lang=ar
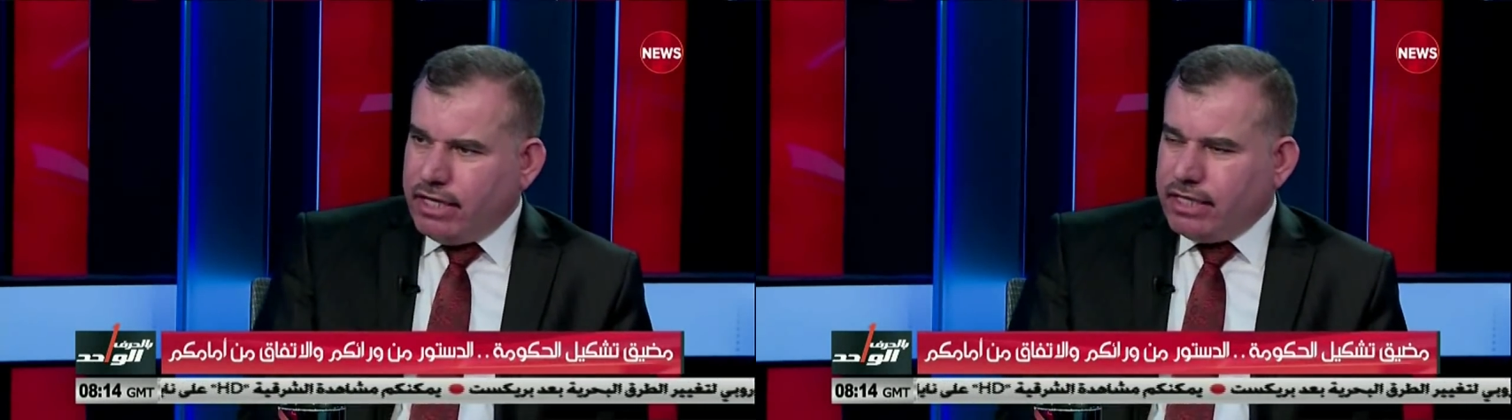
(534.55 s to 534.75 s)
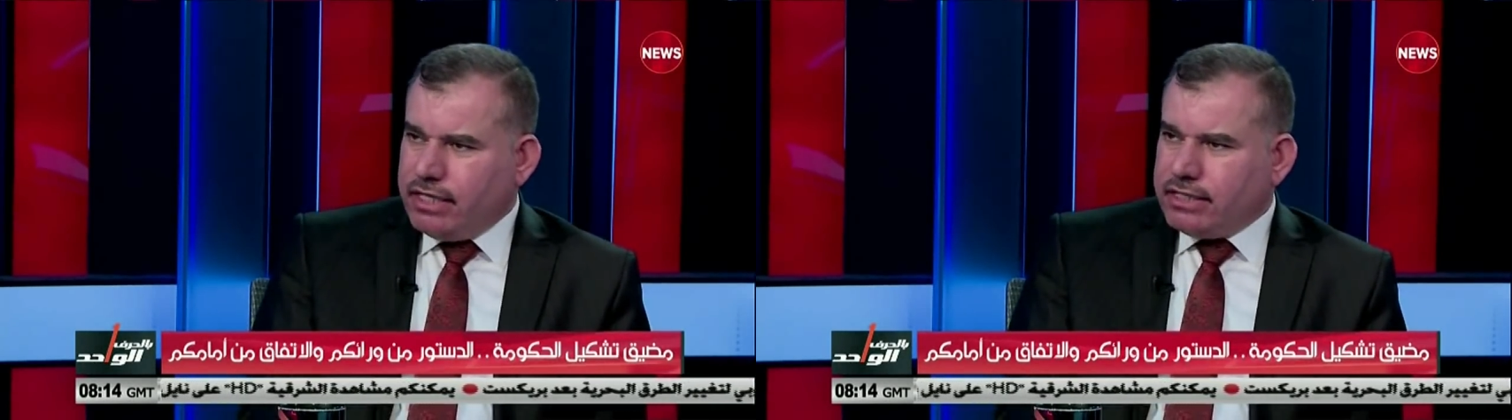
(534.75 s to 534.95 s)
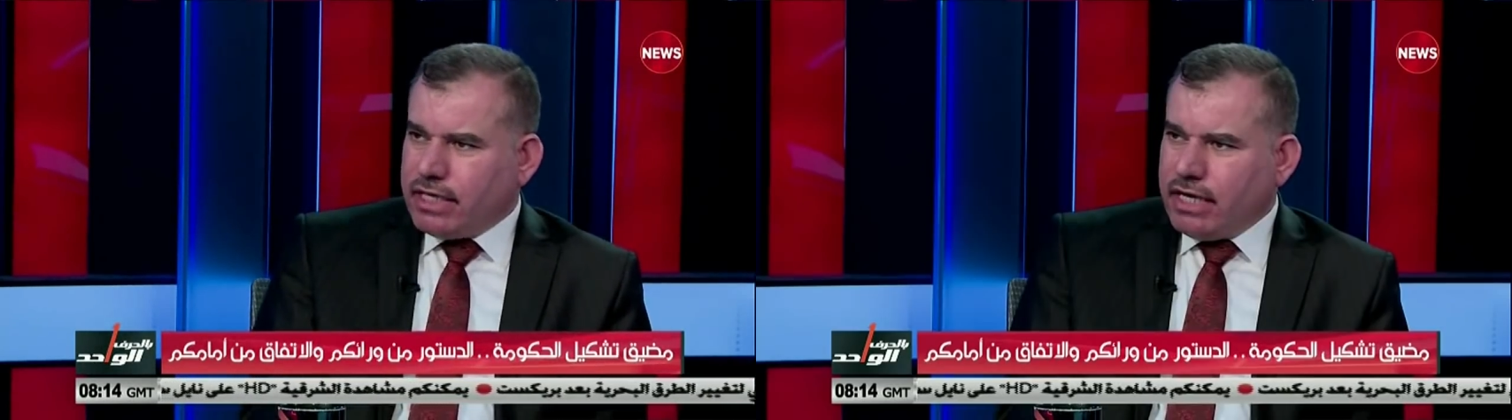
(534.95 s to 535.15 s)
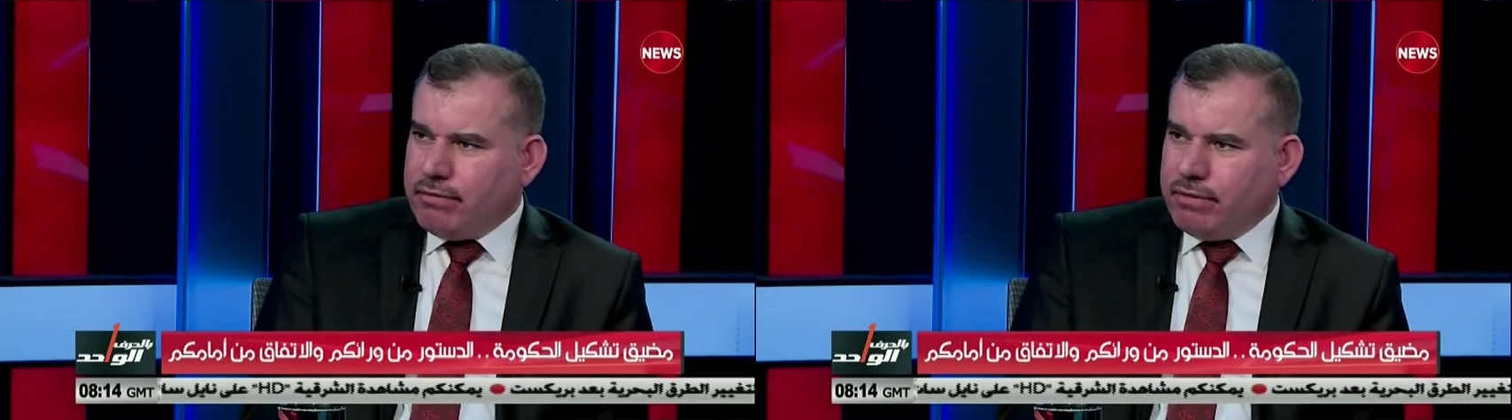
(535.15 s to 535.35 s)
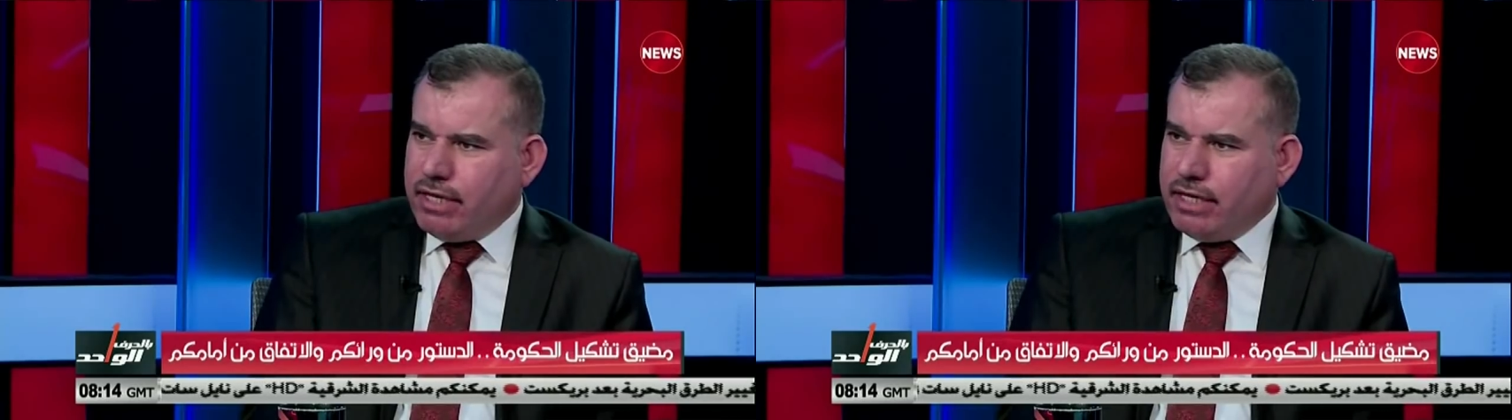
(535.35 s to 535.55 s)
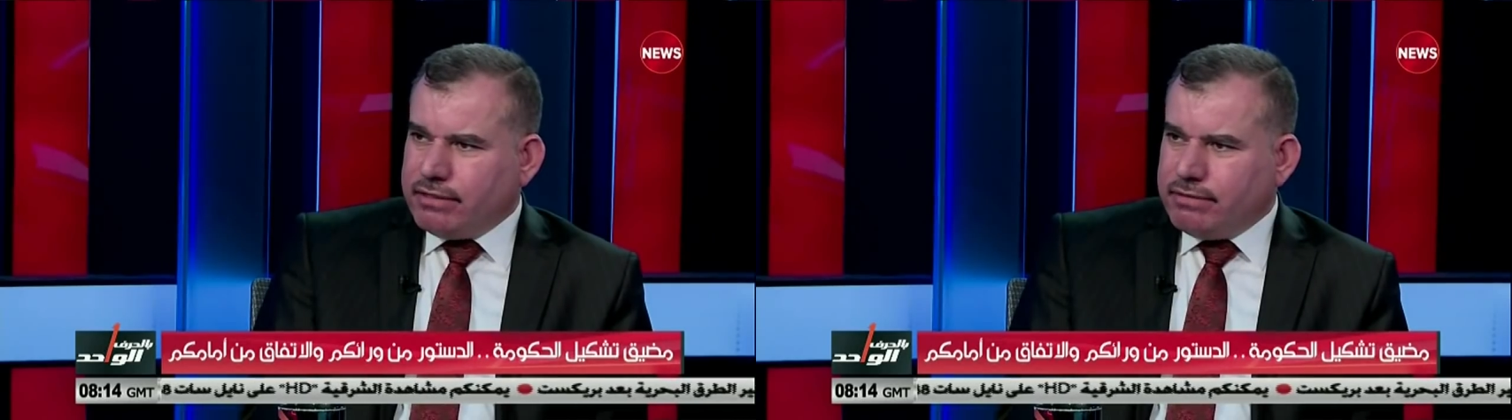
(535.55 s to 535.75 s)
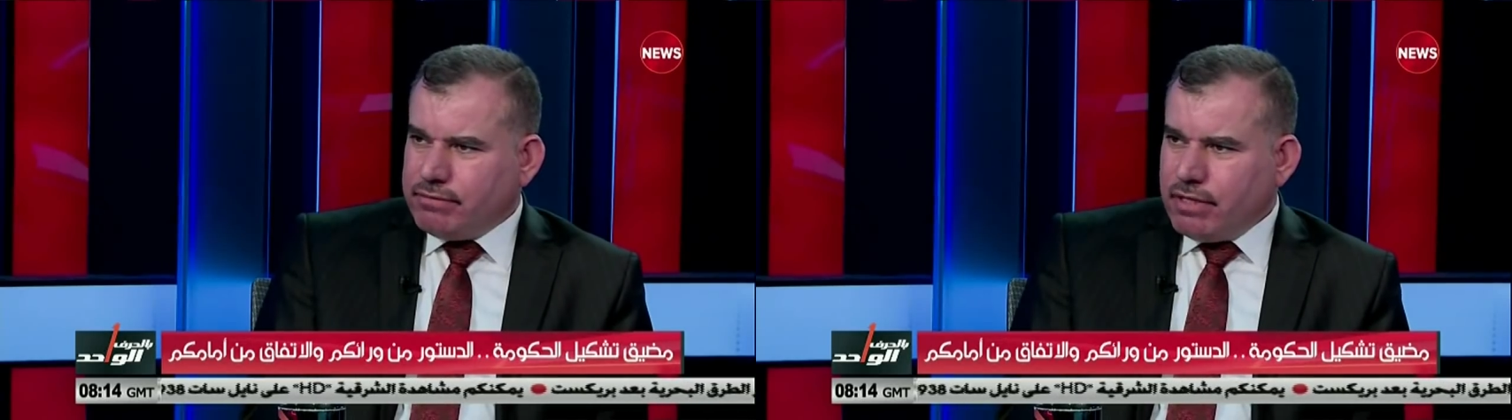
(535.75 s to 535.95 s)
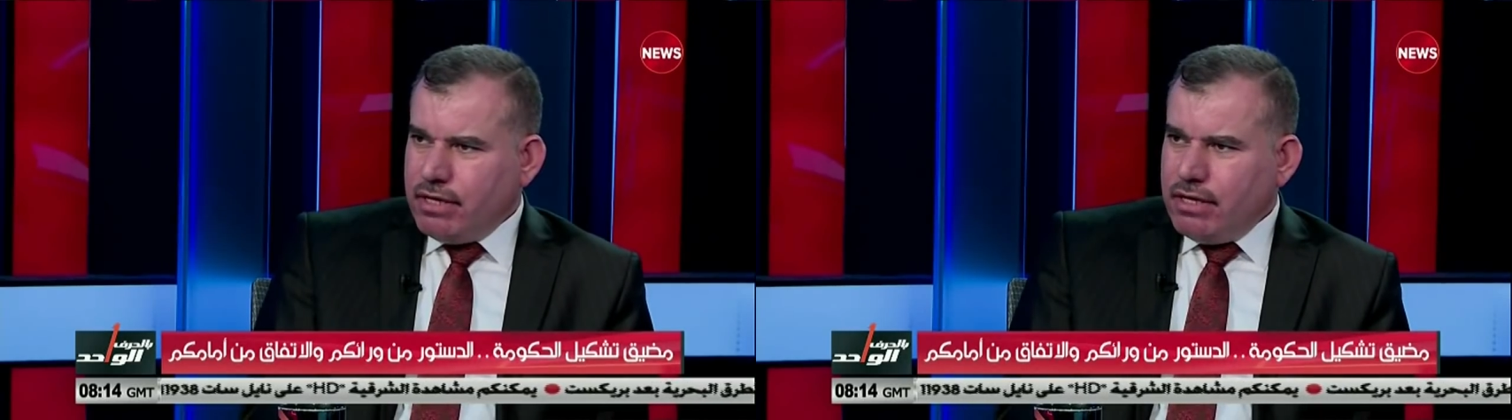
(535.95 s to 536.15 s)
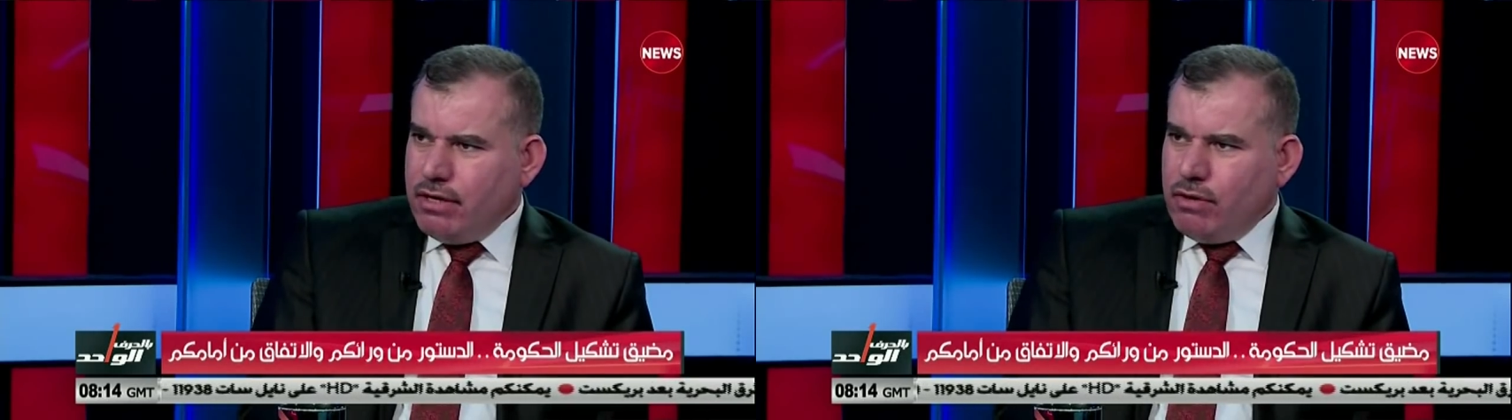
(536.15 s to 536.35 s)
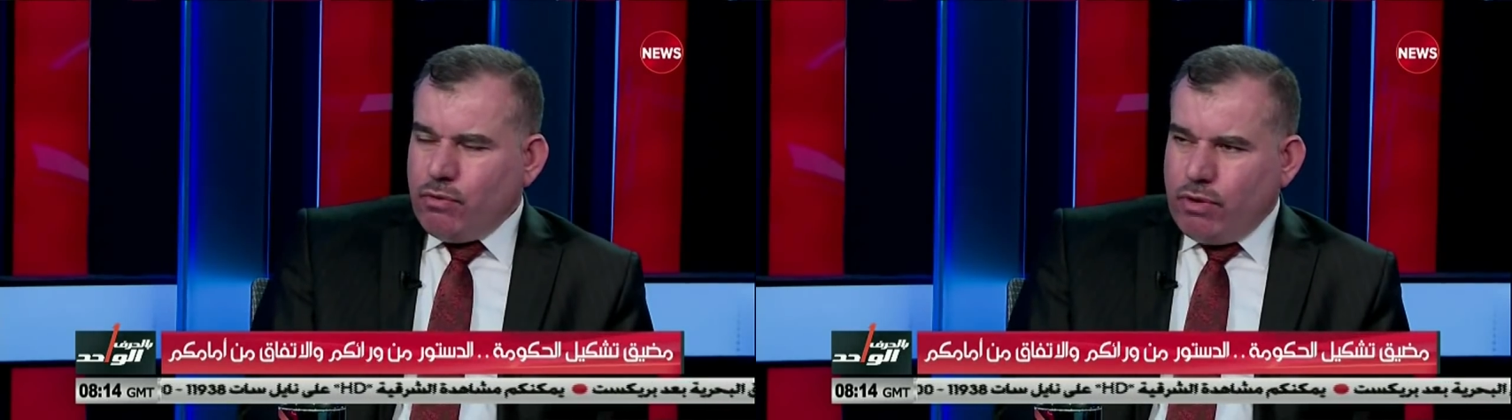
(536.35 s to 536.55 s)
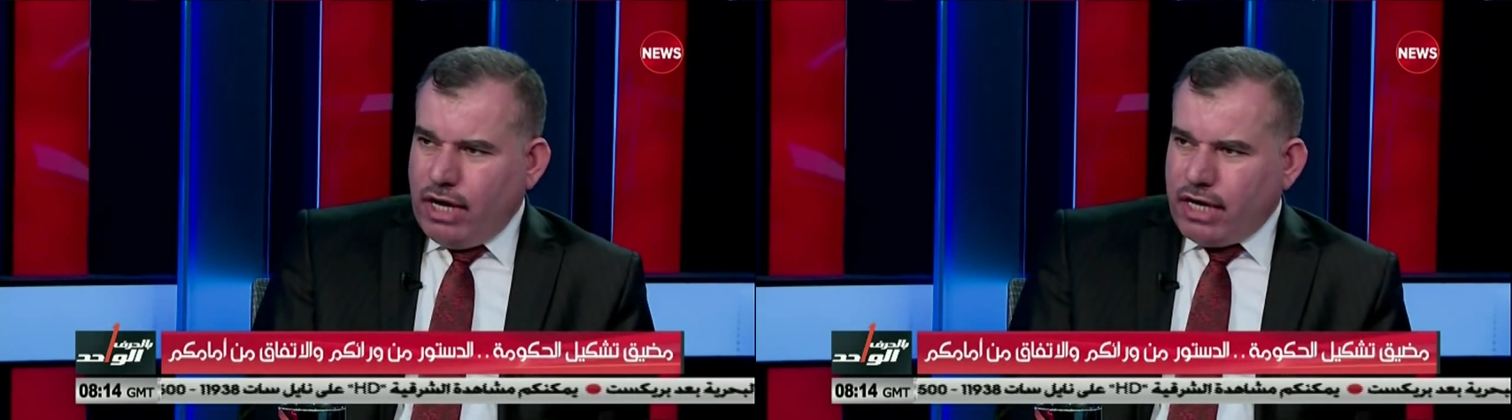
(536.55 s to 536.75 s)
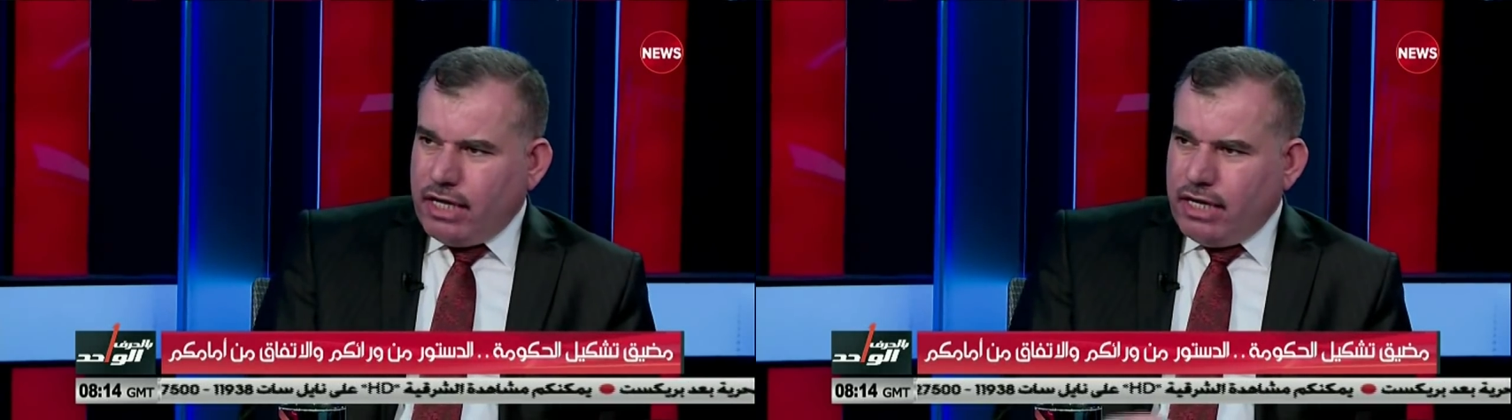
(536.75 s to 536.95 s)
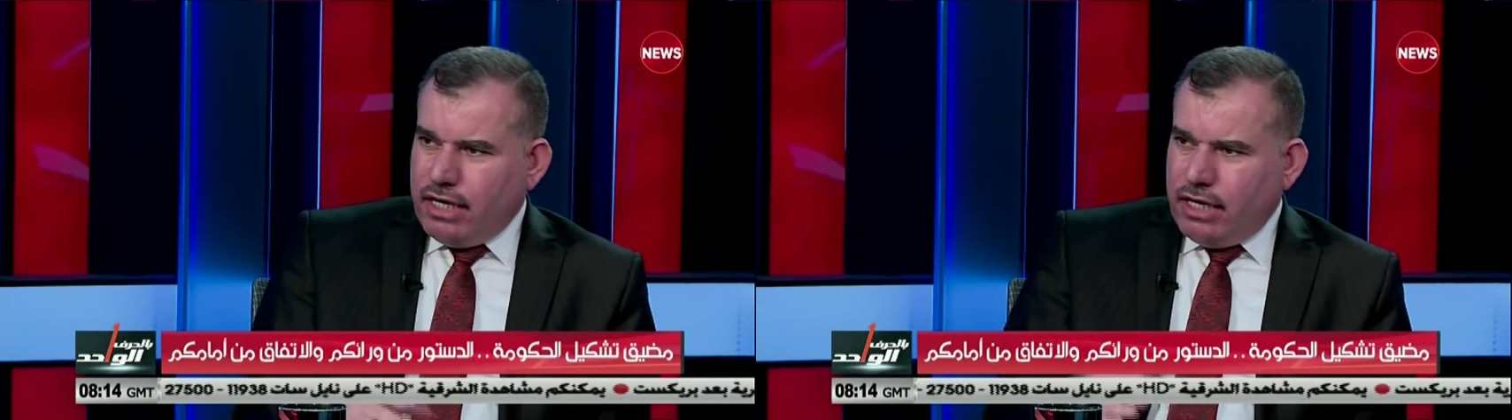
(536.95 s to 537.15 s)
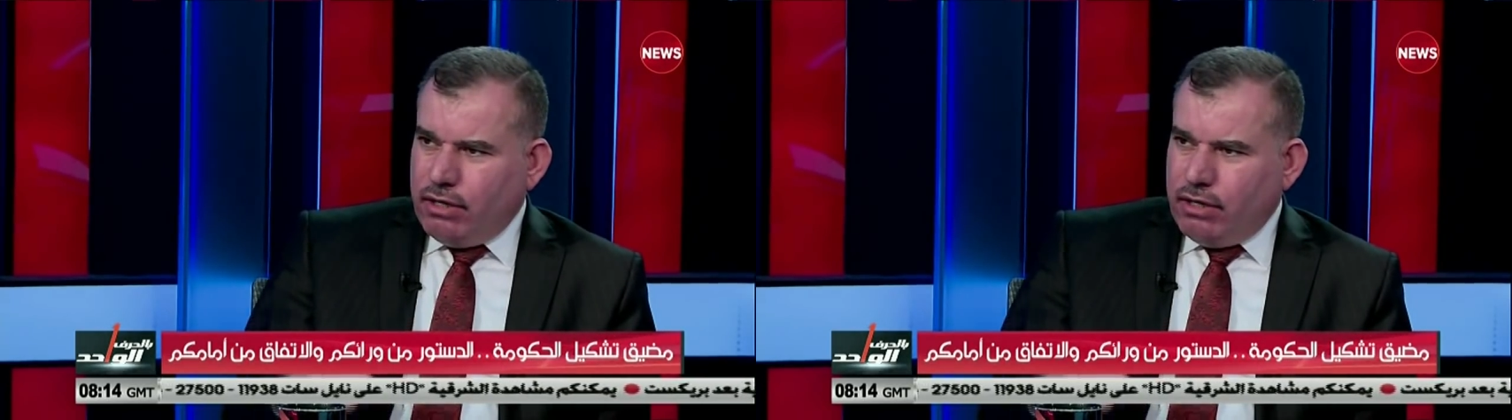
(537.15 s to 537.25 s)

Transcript: الانتخابات ولكن تعتقد انه